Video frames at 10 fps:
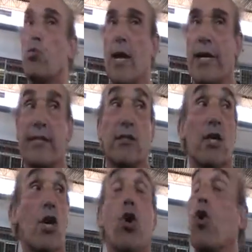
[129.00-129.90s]
tubulares,
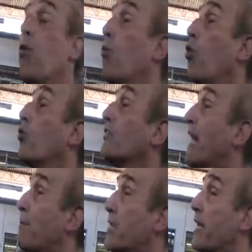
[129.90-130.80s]
como
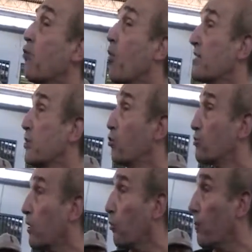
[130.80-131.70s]
también lo hacen
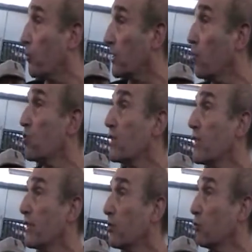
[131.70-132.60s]
los agroexportadores a
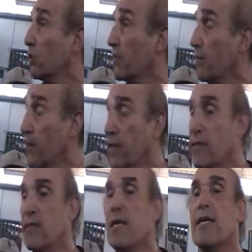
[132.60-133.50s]
los que tú te
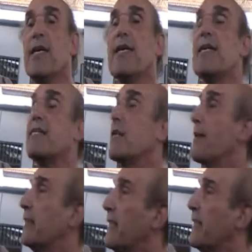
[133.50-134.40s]
refieres, se
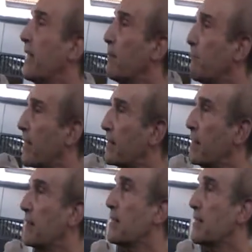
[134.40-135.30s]
mantienen en
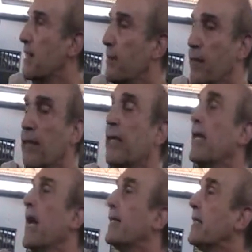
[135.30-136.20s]
base sencillamente
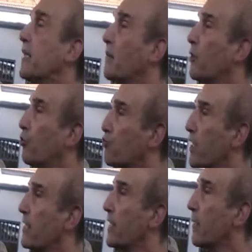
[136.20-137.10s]
a tener bien los
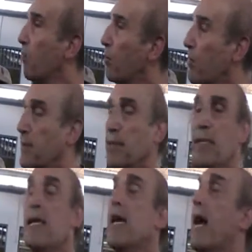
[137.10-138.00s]
ejes de las bombas,
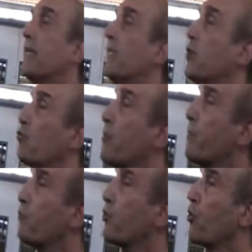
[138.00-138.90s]
a tener los
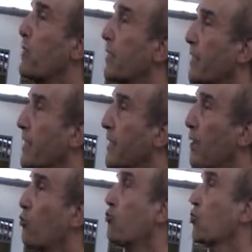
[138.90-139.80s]
impulsores bien
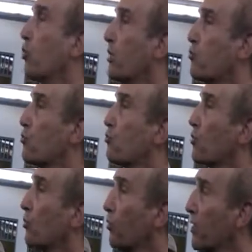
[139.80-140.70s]
rellenados o en todo caso
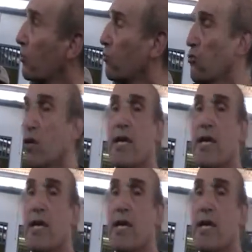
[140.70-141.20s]
sustituidos,